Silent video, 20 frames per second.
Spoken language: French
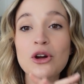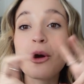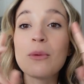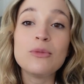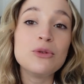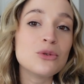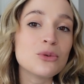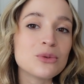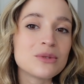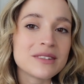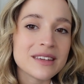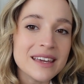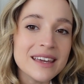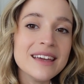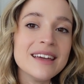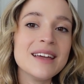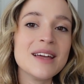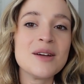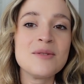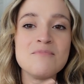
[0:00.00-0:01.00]

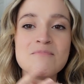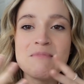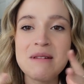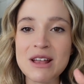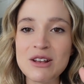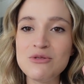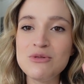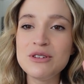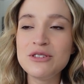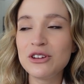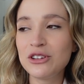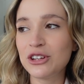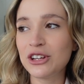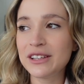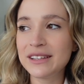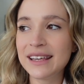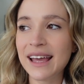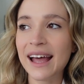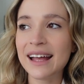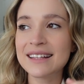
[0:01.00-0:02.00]
communautés, mais lui, de
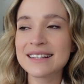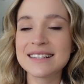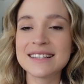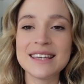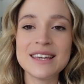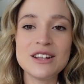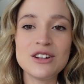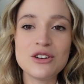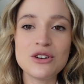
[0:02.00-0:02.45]
notre quartier,